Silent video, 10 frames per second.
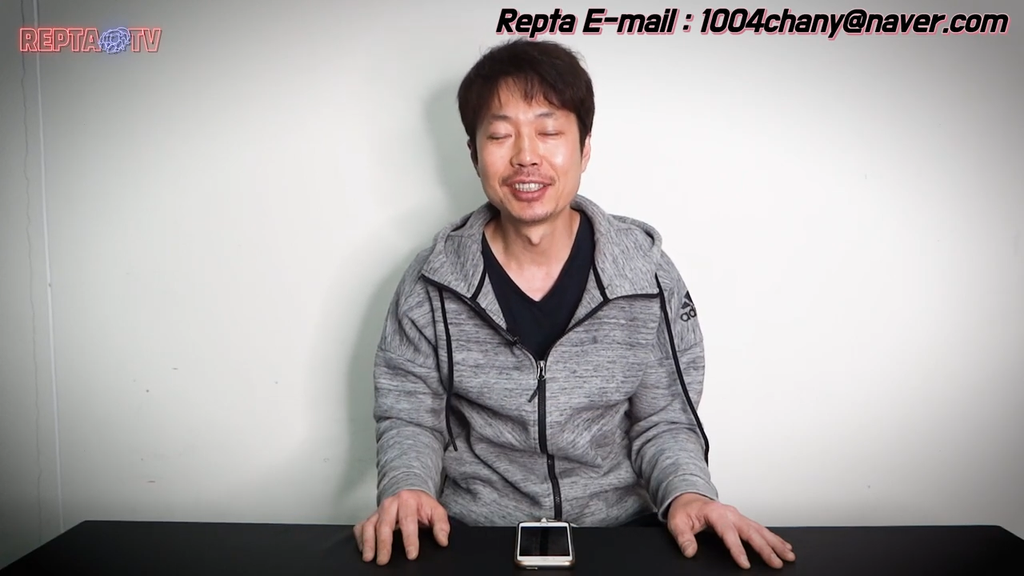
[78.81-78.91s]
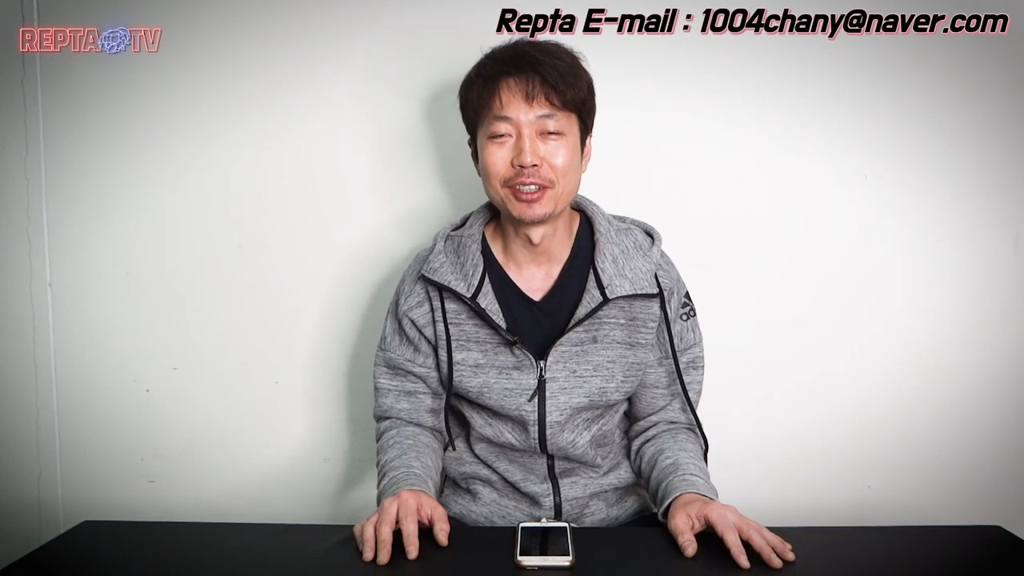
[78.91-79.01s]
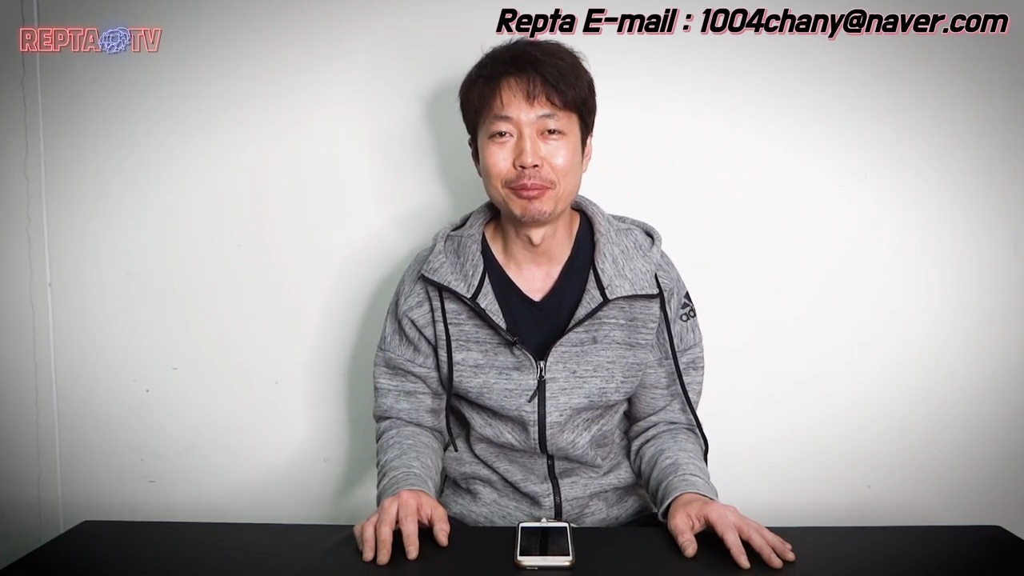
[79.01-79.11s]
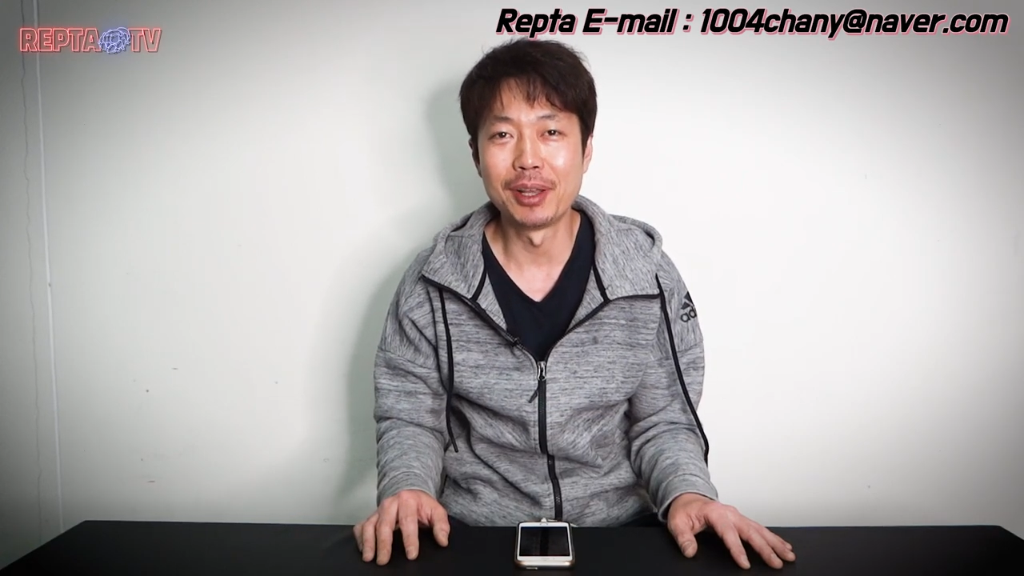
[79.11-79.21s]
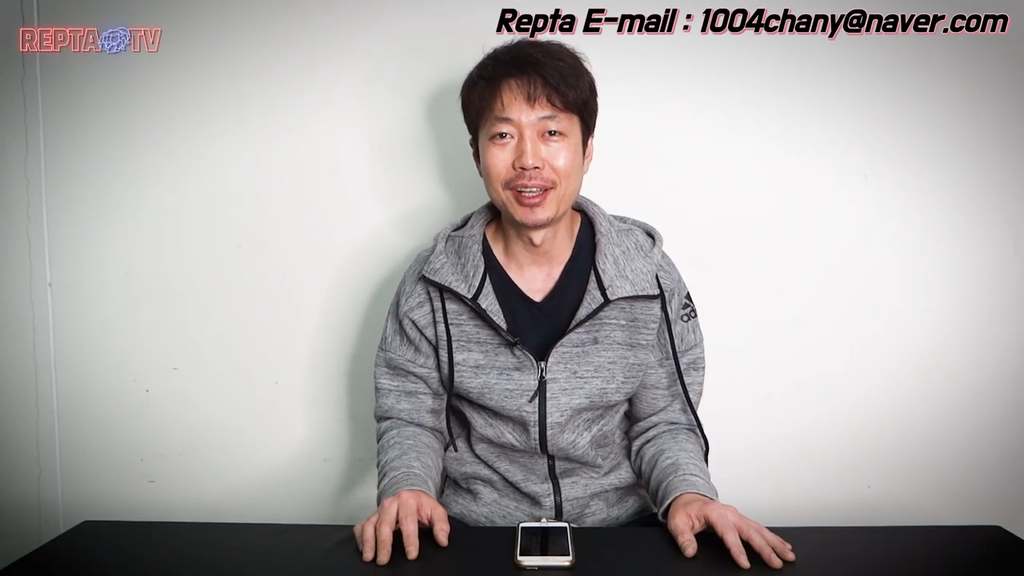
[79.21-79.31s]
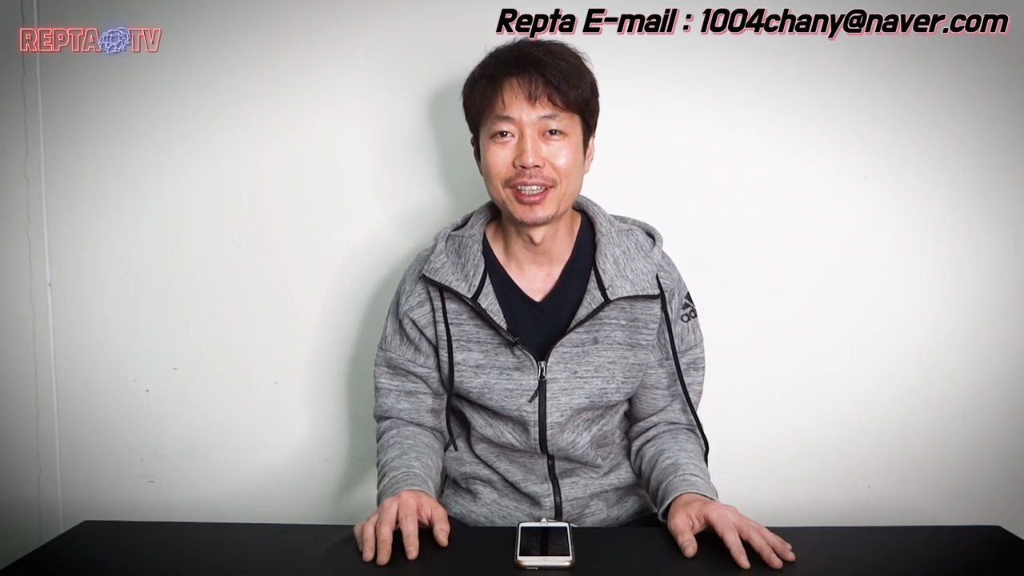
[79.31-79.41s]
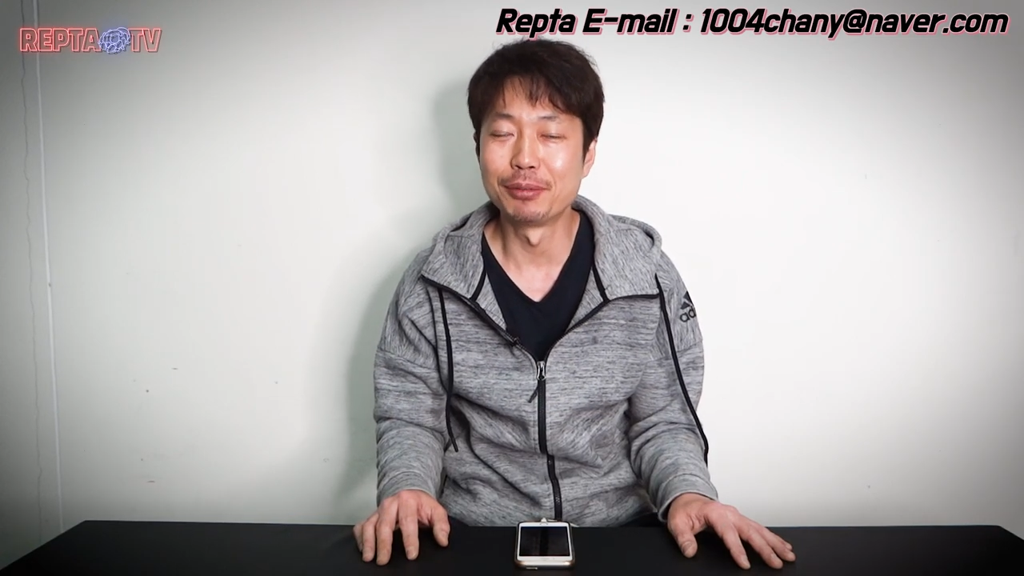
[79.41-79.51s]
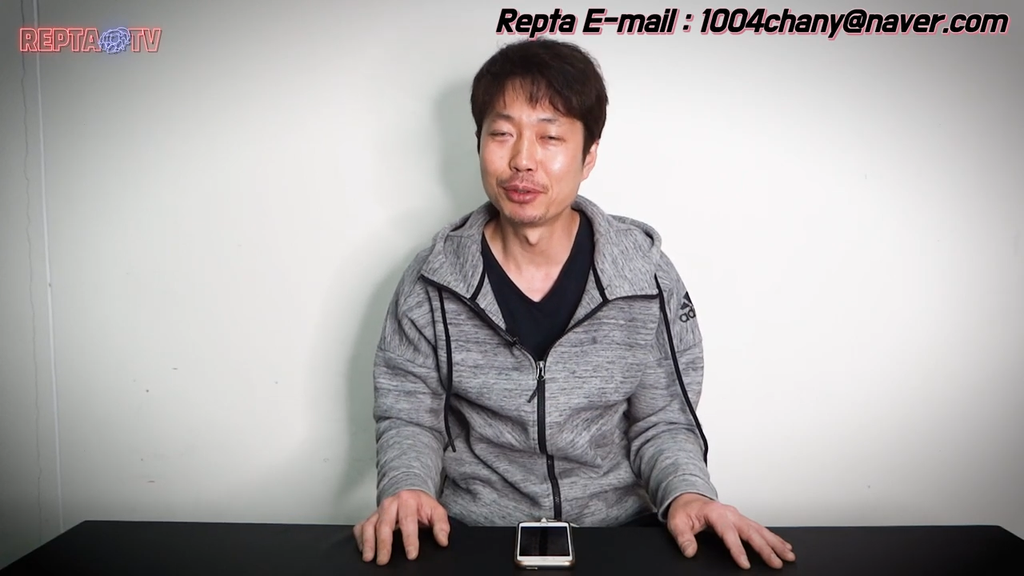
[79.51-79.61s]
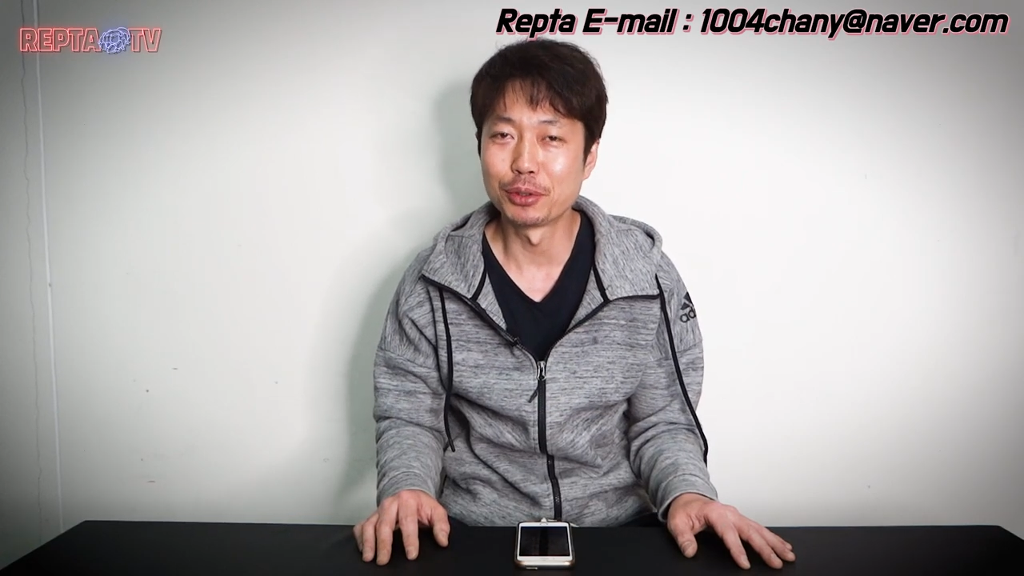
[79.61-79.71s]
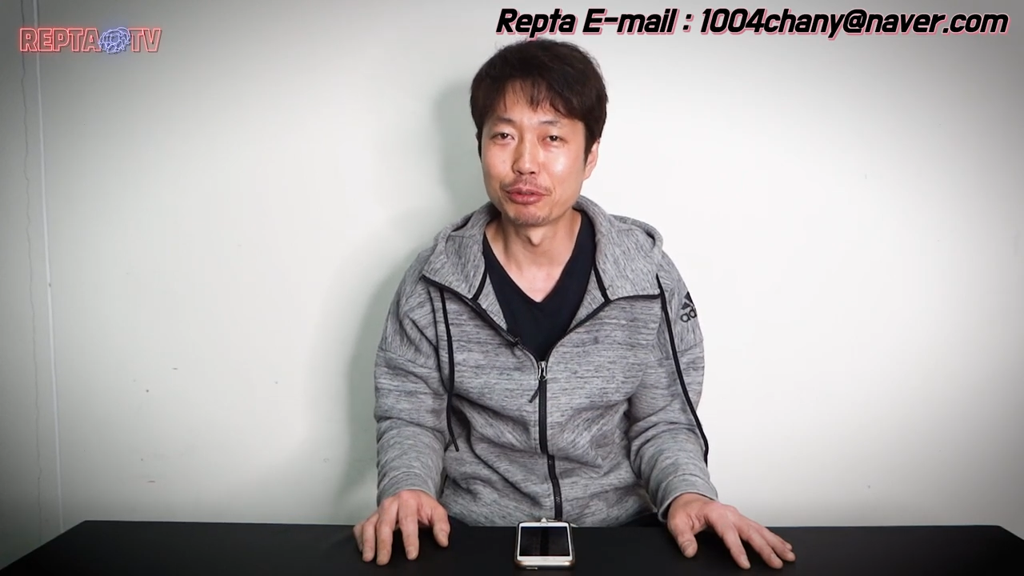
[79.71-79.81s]
정말
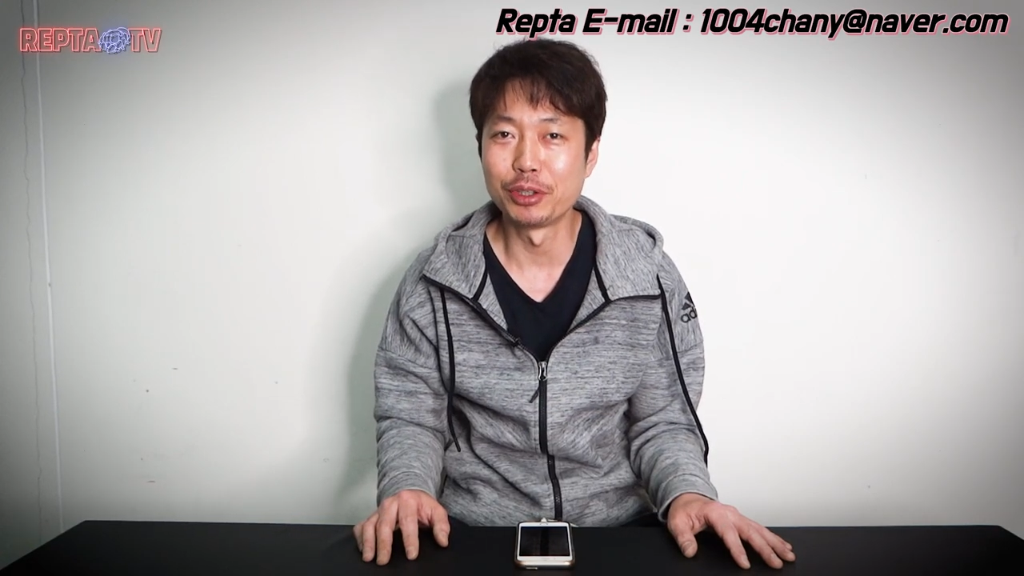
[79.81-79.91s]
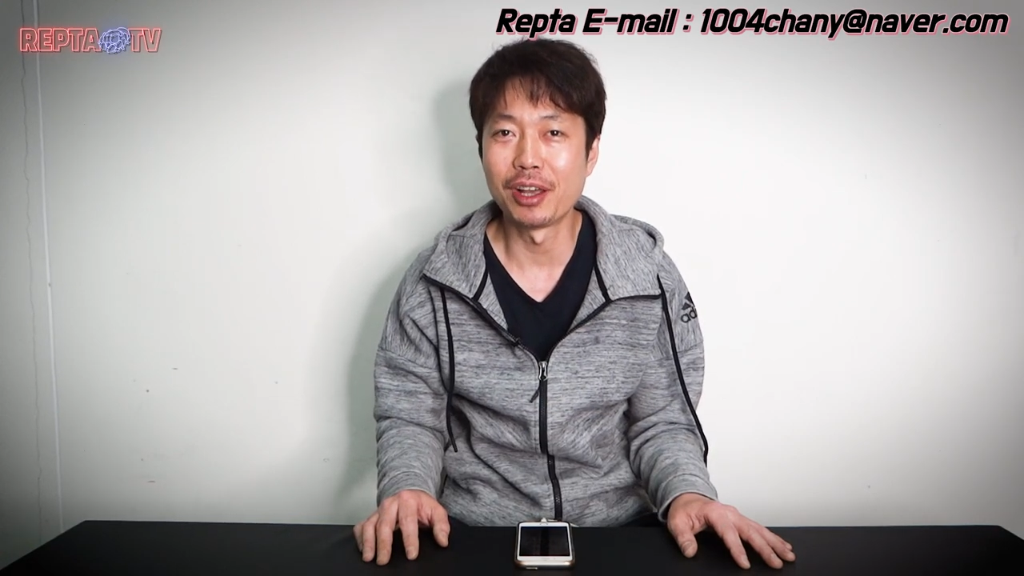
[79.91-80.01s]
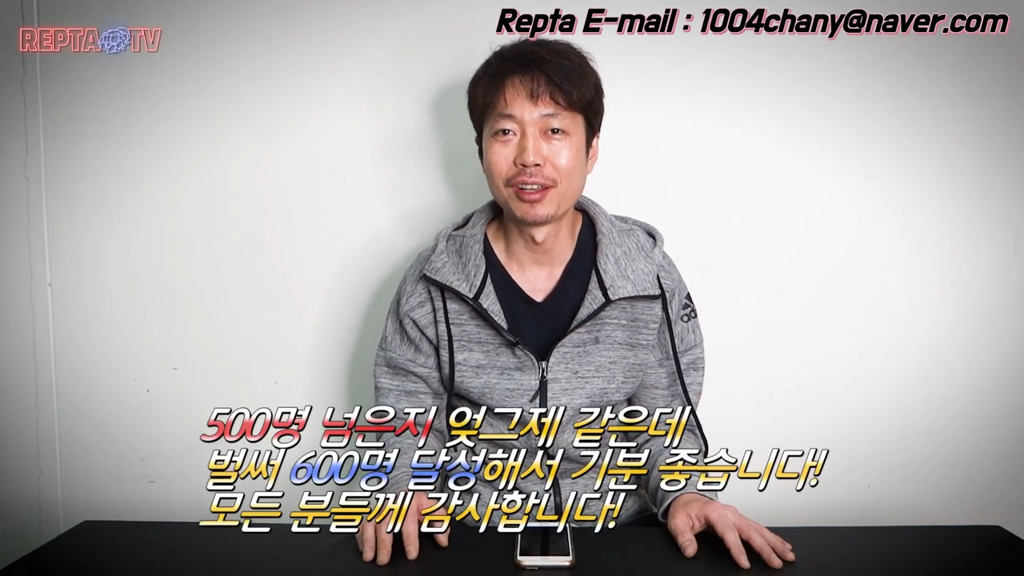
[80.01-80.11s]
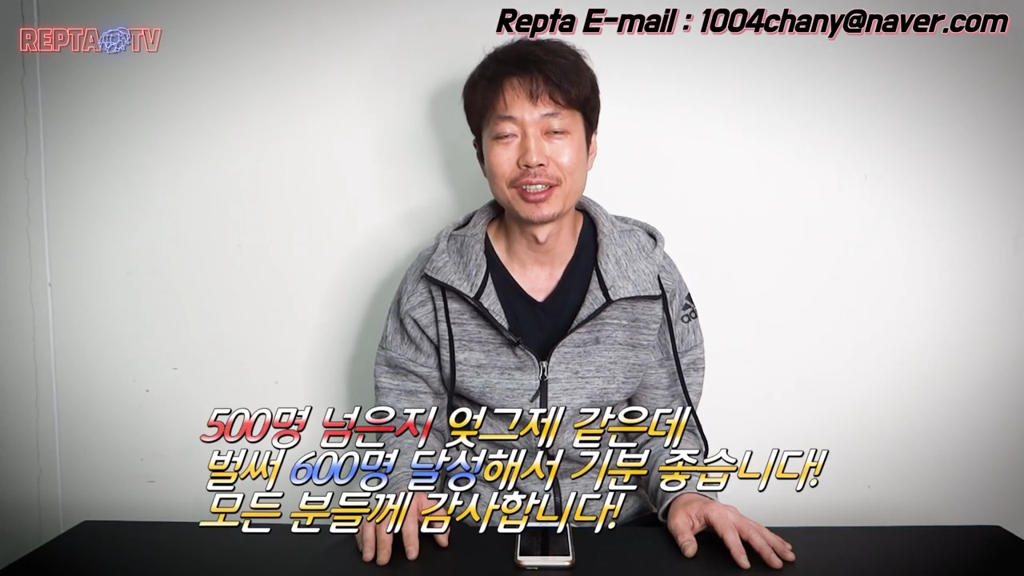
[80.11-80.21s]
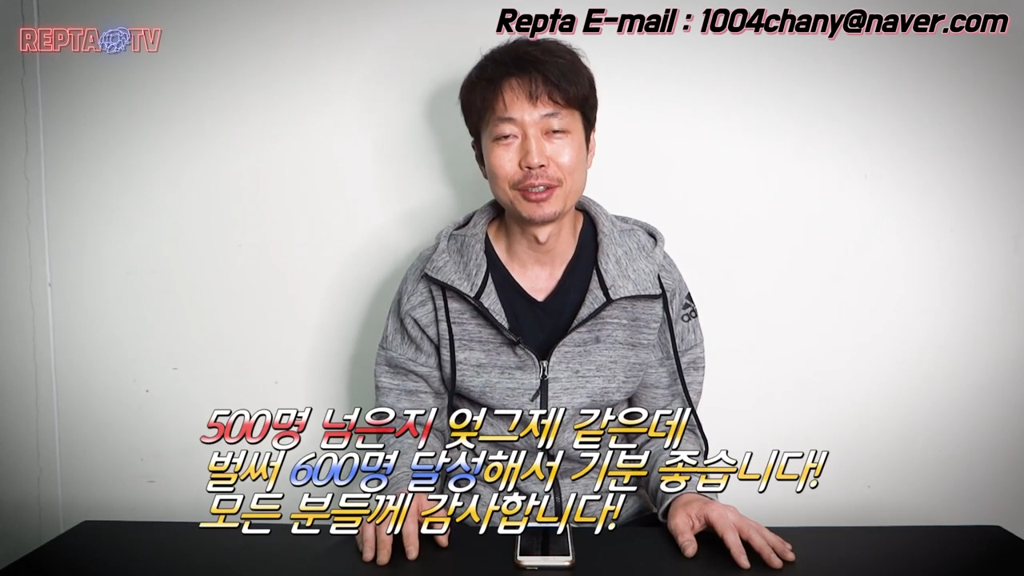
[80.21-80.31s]
기분도 좋고요.